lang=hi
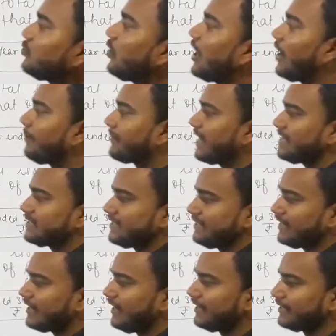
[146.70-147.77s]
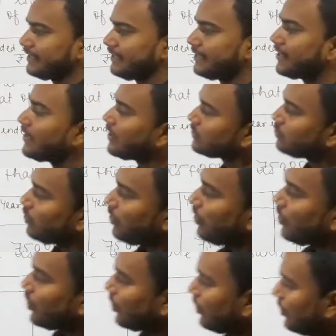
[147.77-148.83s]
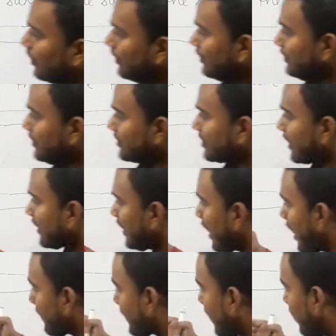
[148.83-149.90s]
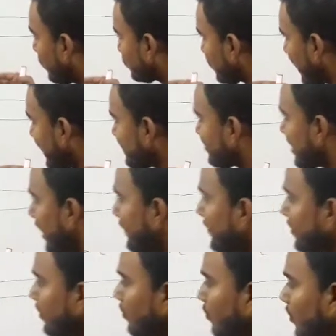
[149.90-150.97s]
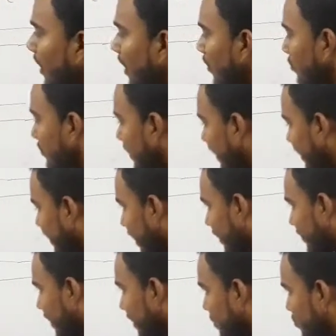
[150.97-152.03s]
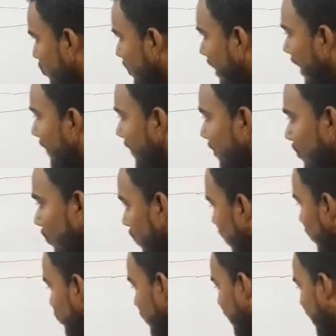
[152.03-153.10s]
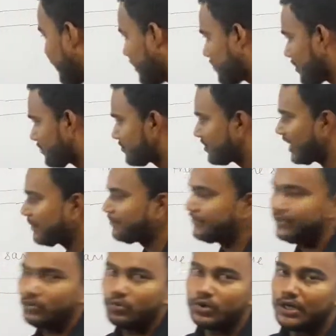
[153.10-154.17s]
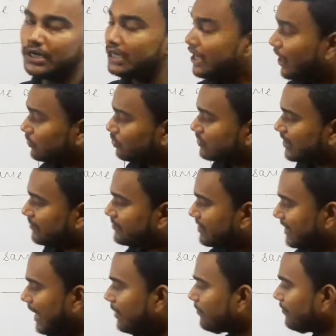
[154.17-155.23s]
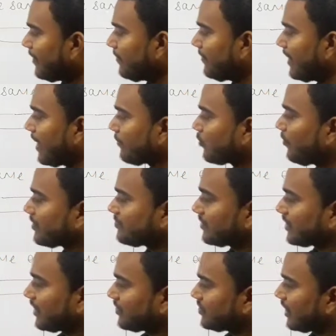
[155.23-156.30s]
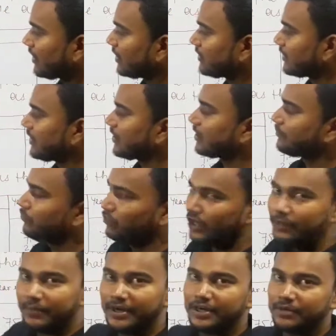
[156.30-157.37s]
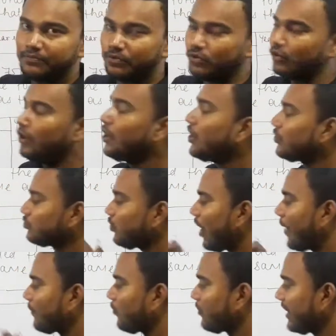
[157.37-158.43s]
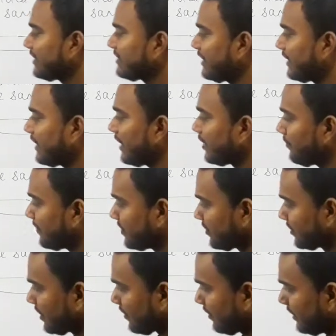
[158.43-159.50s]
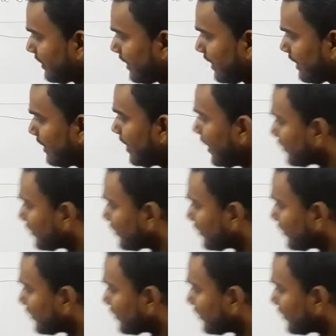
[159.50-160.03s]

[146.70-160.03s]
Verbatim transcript: तो आप कैसे दिखाएंगे तो जैसा कि आपका ऑथराइज कैपिटल होगा उतना ही आपका इश्यूड कैपिटल होगा उतना ही आपका सब्सक्राइब भी होगा तो सब्सक्राइब में मैं आपको बस बताना चाह रहा था कि अगर फुल्ली पेड अप हो तो आपको कैसे क्या रिप्रेजेंट करनी है